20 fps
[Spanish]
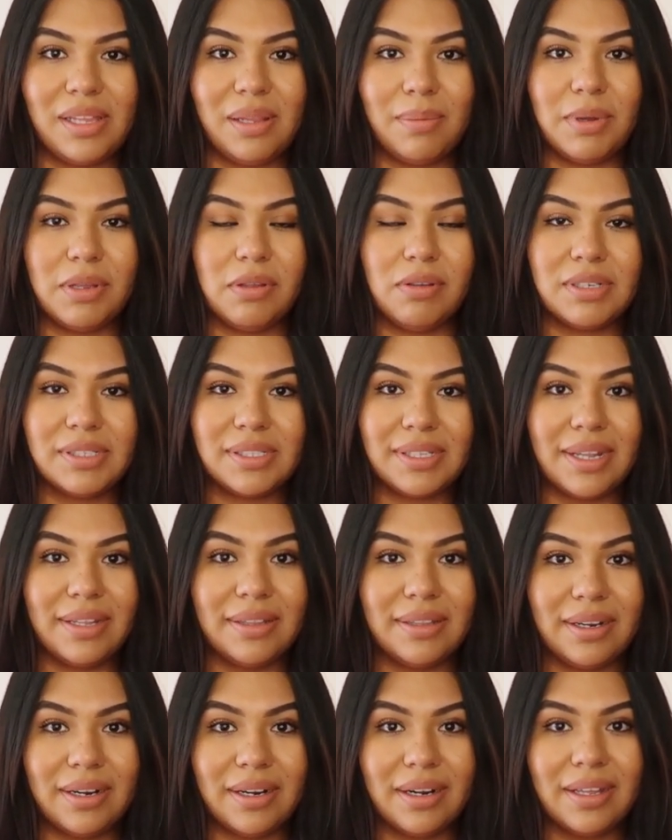de tamaño
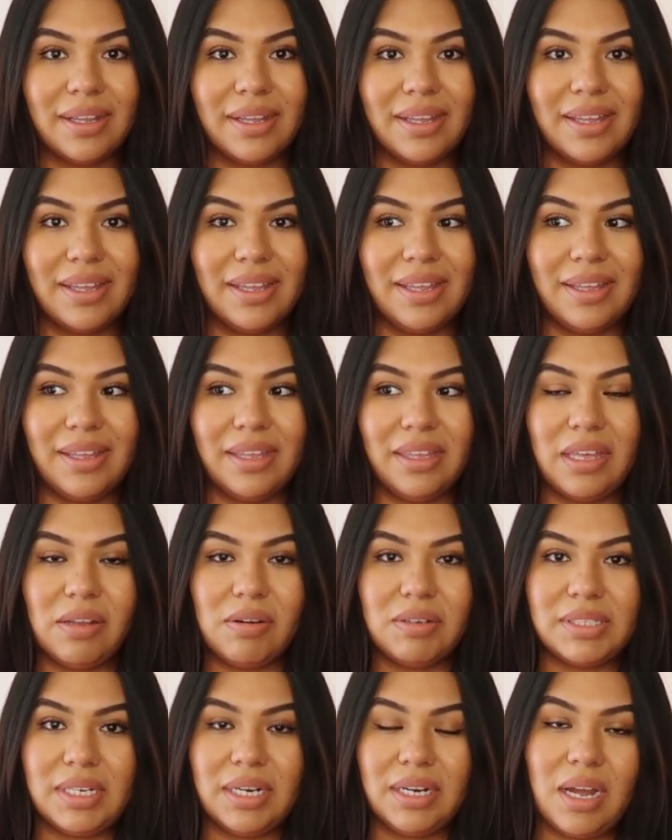estándar, que
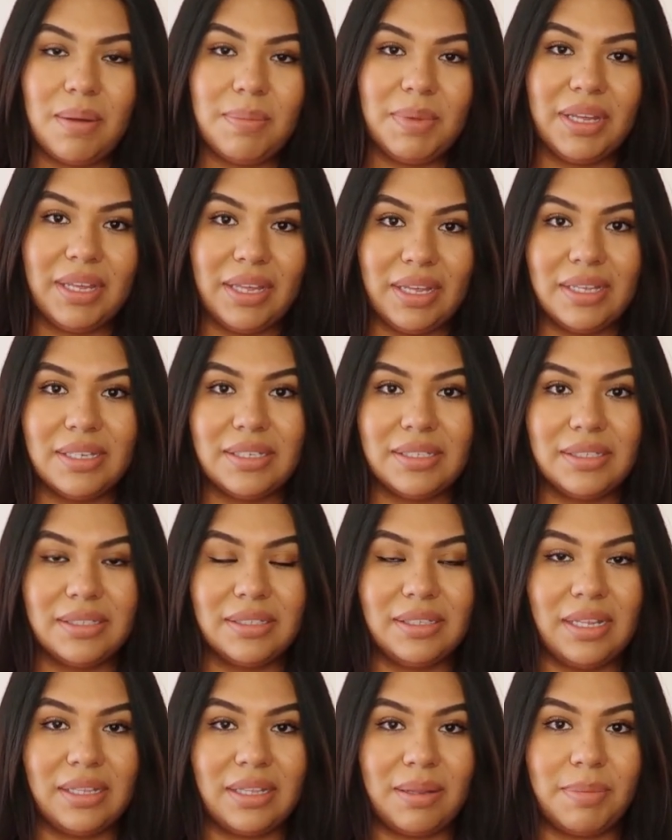nuestra cama que es de